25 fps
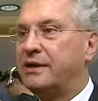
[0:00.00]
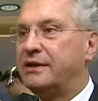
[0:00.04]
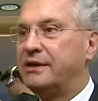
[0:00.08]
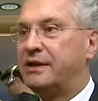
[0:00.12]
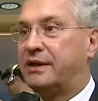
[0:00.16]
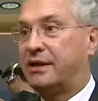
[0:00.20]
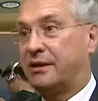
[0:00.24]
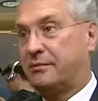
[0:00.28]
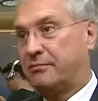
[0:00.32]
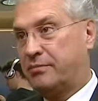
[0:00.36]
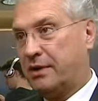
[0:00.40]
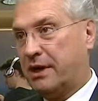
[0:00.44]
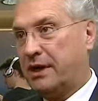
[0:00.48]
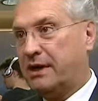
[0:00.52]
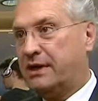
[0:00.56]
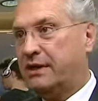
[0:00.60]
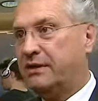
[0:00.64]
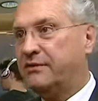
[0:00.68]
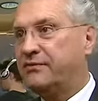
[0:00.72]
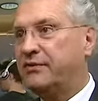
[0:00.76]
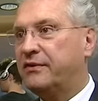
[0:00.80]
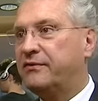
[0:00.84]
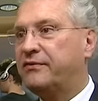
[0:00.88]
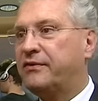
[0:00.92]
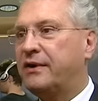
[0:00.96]
Nicht in
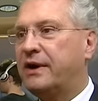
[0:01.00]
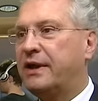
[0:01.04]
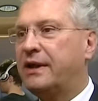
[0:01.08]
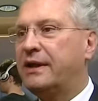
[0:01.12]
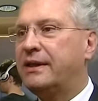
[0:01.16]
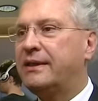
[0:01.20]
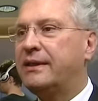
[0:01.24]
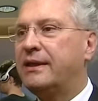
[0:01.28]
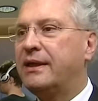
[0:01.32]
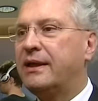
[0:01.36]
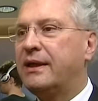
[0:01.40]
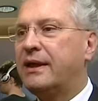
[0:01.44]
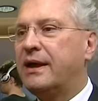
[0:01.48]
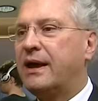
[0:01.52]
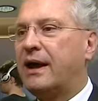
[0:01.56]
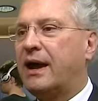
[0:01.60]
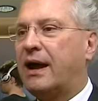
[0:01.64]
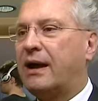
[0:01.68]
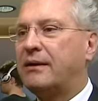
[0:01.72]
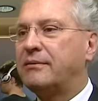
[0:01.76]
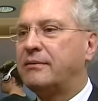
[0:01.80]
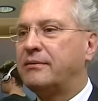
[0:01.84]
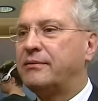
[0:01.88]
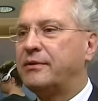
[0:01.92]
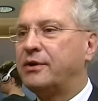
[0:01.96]
Panik verfallen,
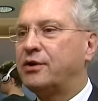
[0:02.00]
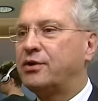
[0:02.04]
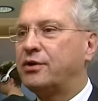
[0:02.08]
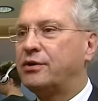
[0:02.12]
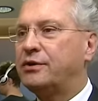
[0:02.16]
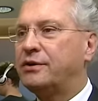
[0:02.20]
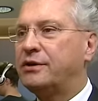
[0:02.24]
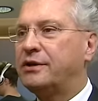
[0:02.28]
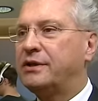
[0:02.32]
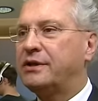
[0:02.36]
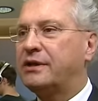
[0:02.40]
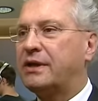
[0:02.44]
aber wir können